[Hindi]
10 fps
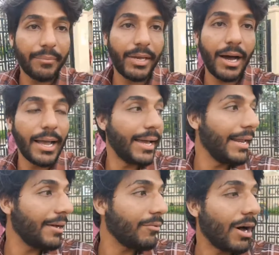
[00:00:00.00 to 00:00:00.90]
है कभी
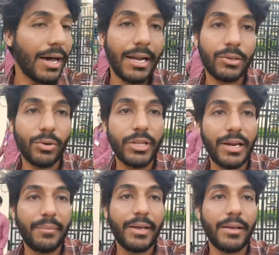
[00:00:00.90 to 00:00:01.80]
आया नहीं है वो आ रहा है
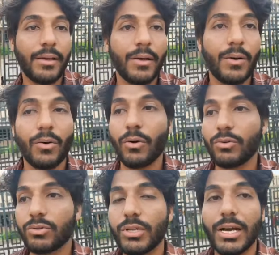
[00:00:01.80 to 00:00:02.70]
थोड़ी देर में
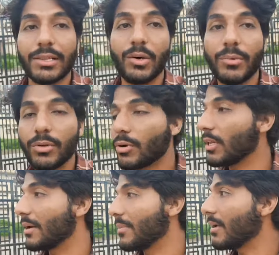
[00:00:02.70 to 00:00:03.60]
और उसको दिखाता हूँ मैं
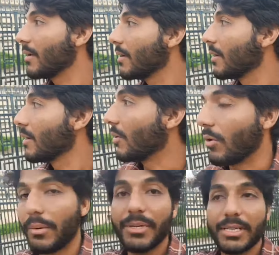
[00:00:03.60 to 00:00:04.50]
थोड़ी देर में
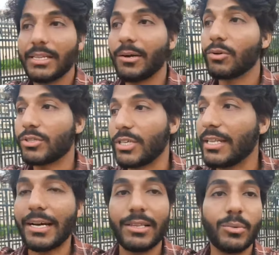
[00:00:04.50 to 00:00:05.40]
और अभी चलते हैं वो
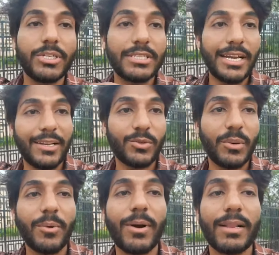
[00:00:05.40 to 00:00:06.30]
सीन दिखाता हूँ मुझे इसके लिए सुबह